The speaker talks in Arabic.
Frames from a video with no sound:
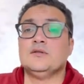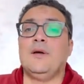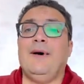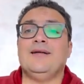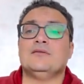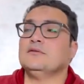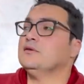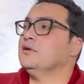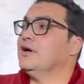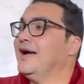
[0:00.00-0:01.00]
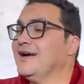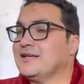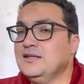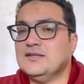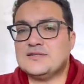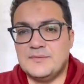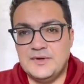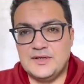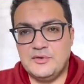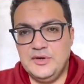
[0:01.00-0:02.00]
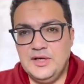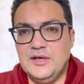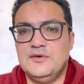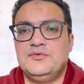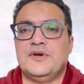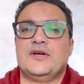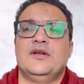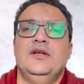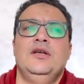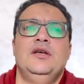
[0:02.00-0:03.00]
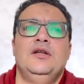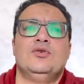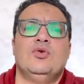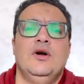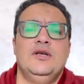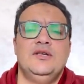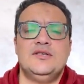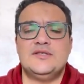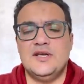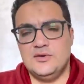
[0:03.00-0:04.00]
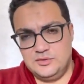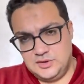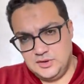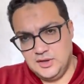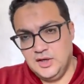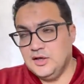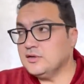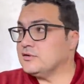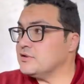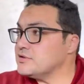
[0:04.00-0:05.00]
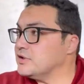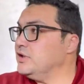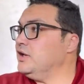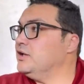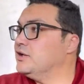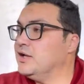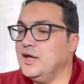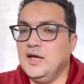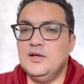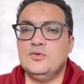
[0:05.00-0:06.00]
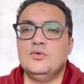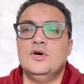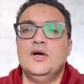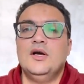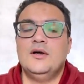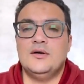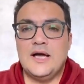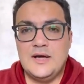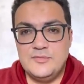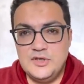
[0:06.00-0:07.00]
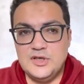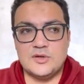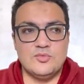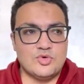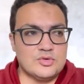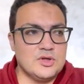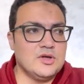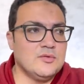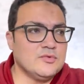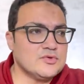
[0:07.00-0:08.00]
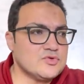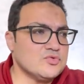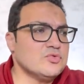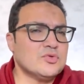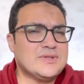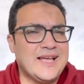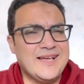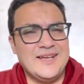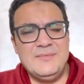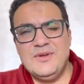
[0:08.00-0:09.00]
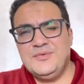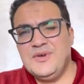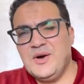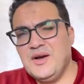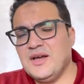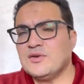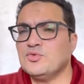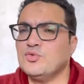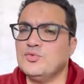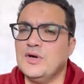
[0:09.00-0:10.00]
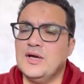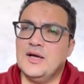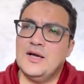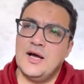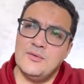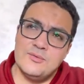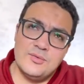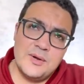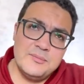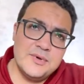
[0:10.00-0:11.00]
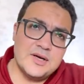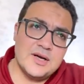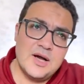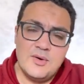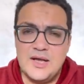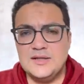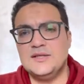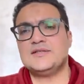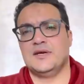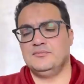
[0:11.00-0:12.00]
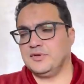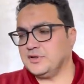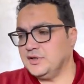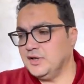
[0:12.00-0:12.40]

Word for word: طبعا اكيد الزملكاويه فاكرين كويس قوي التصريح اللي قاله امير مرتضى منصور تقريبا في اواخر آه، نوفمبر اوائل ديسمبر